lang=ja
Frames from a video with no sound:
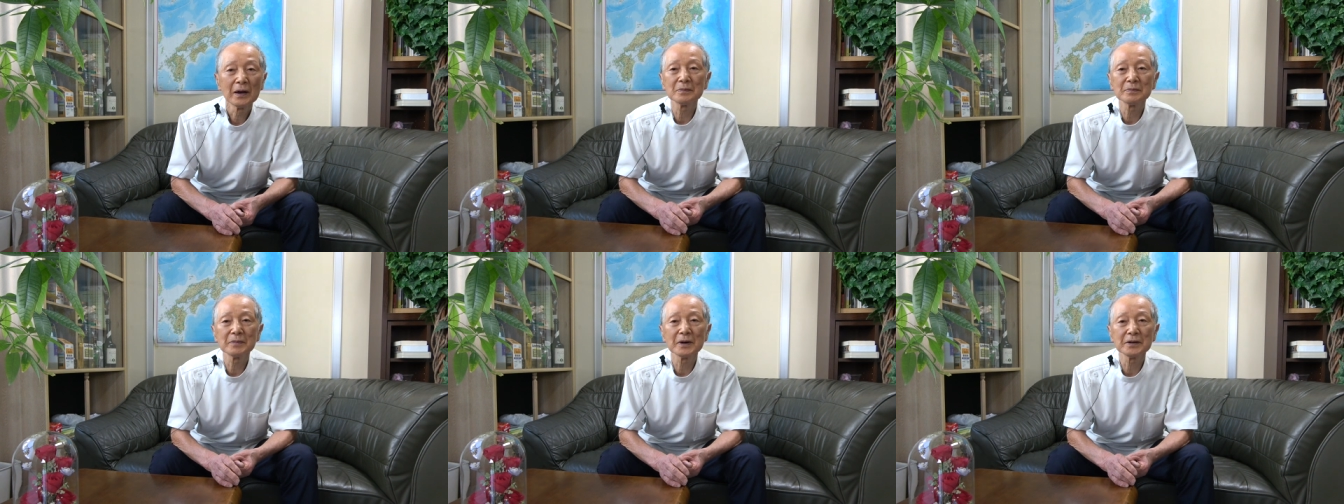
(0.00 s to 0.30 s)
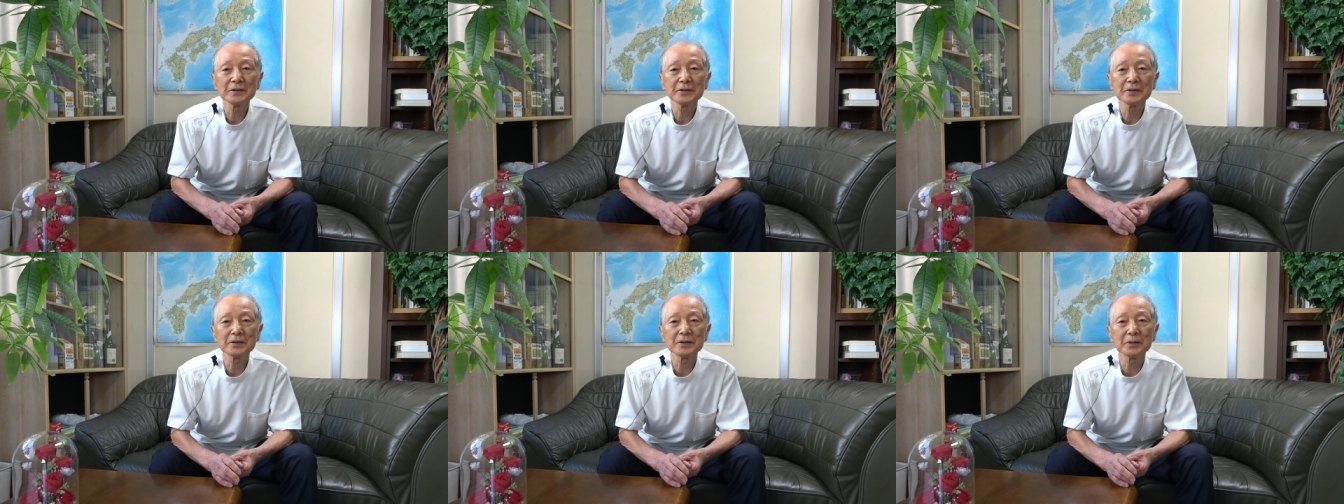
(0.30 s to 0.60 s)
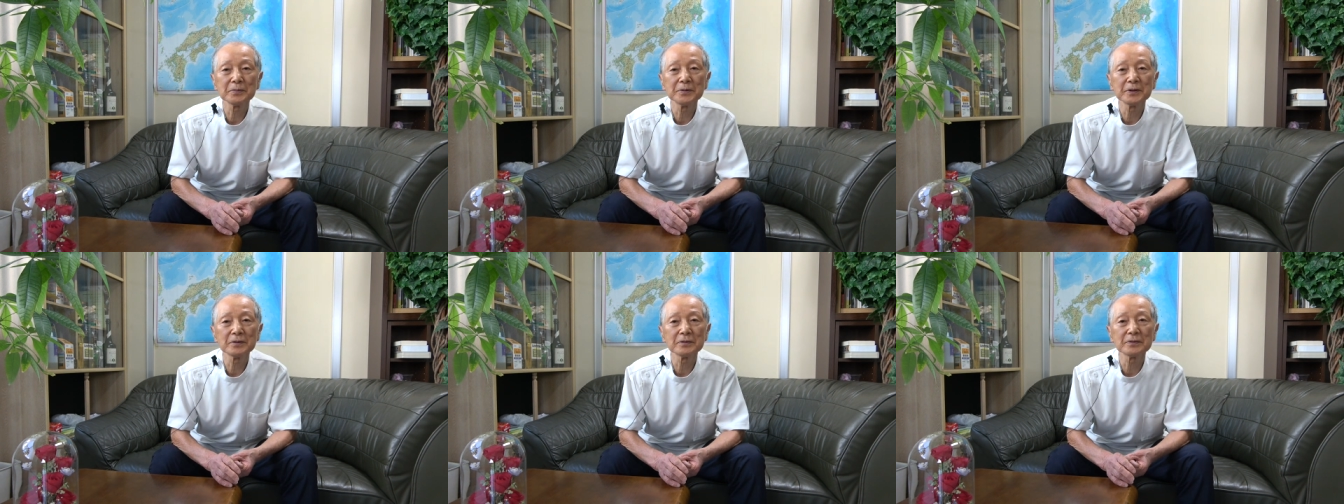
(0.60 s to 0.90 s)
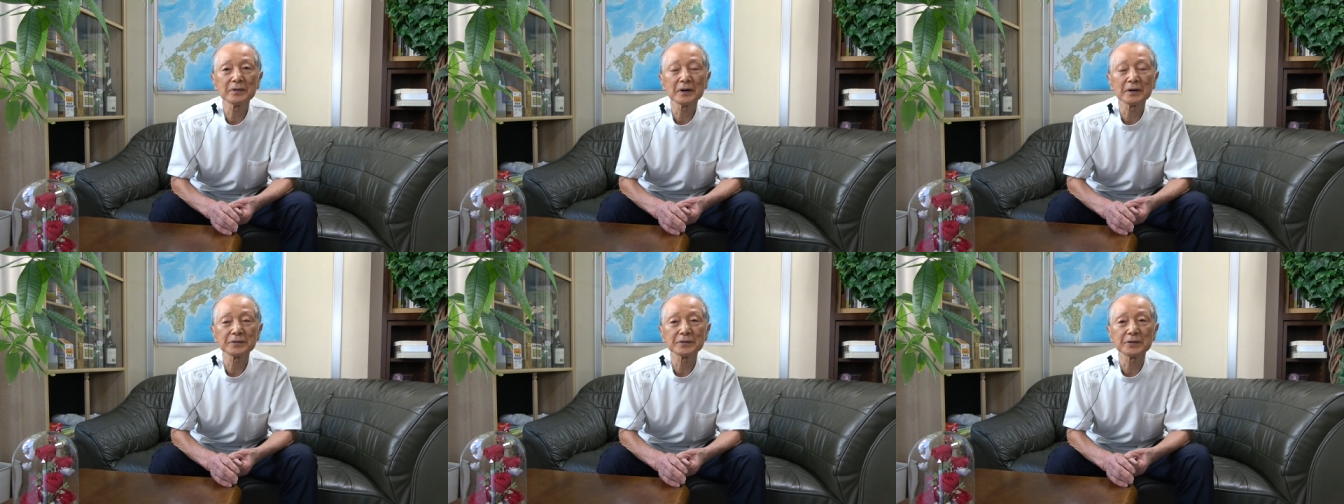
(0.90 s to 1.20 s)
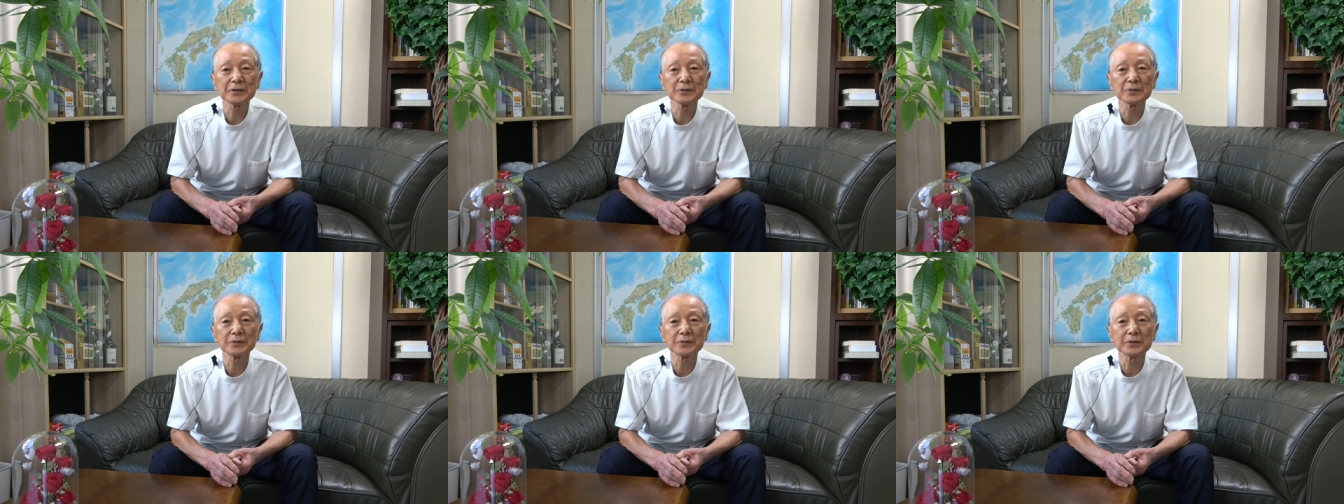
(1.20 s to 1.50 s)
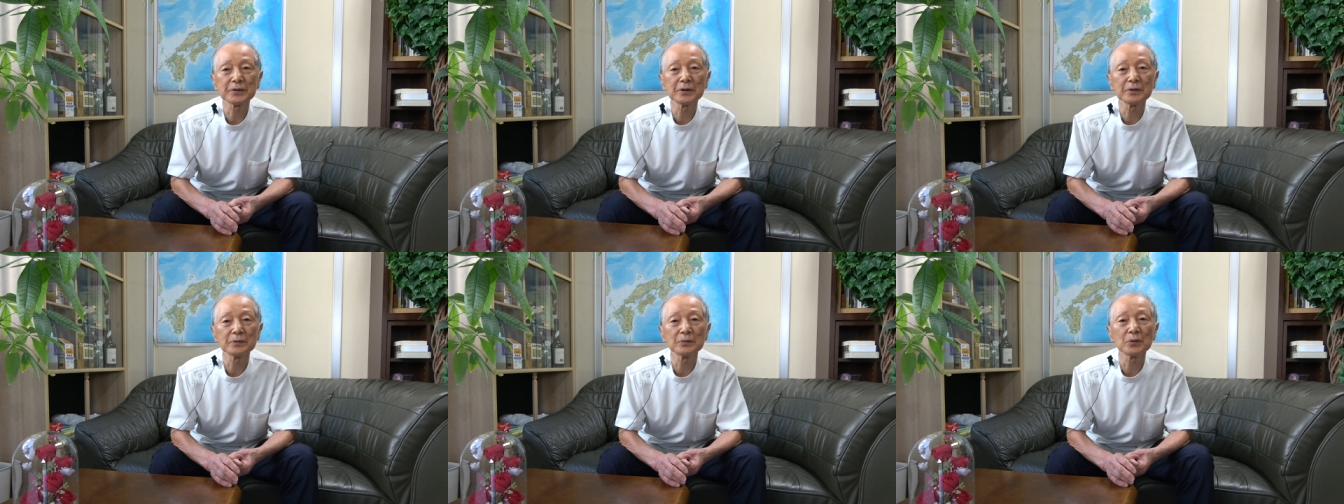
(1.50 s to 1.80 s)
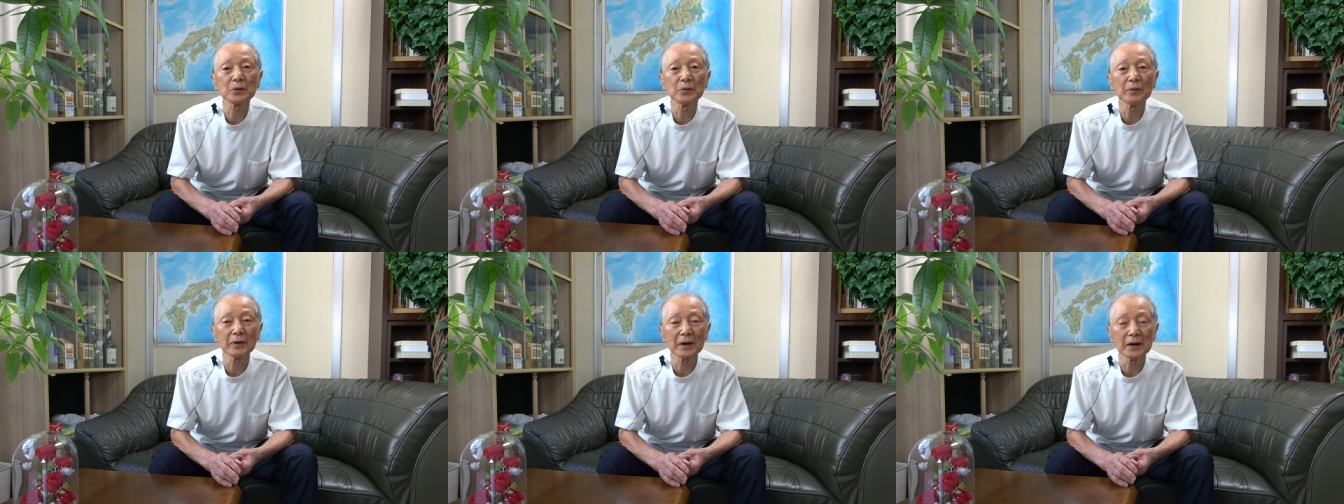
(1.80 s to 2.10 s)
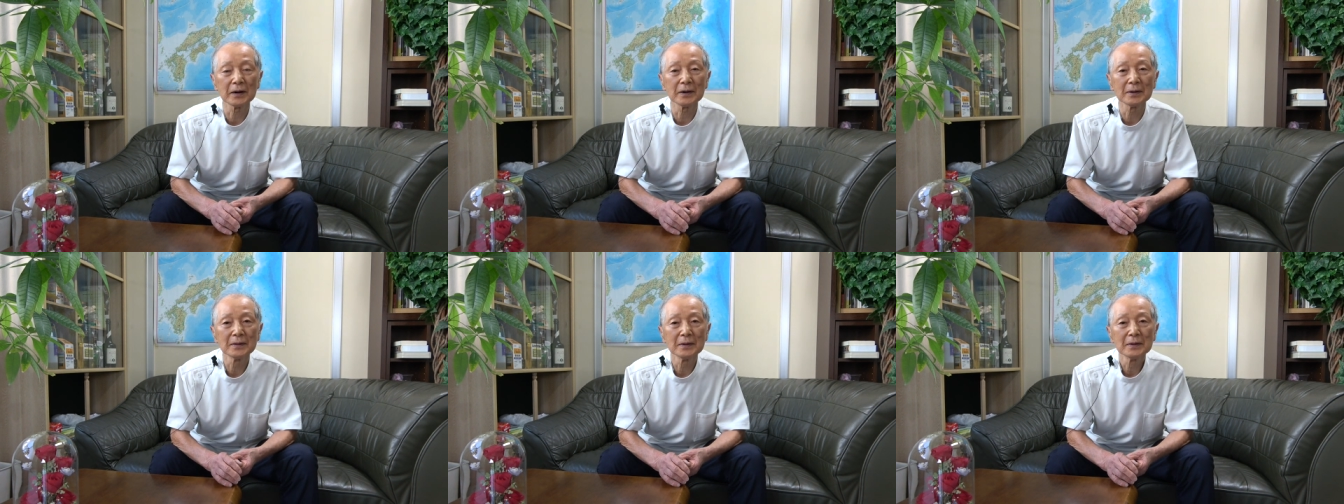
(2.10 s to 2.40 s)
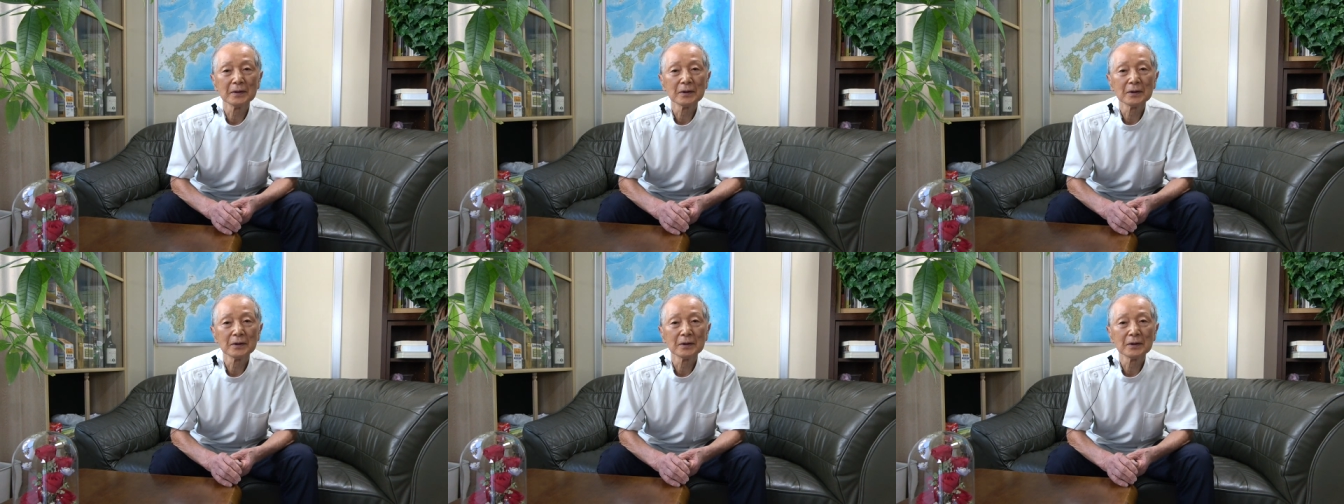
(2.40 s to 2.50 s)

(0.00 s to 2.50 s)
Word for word: うん、マインディビルダーって言ってるのは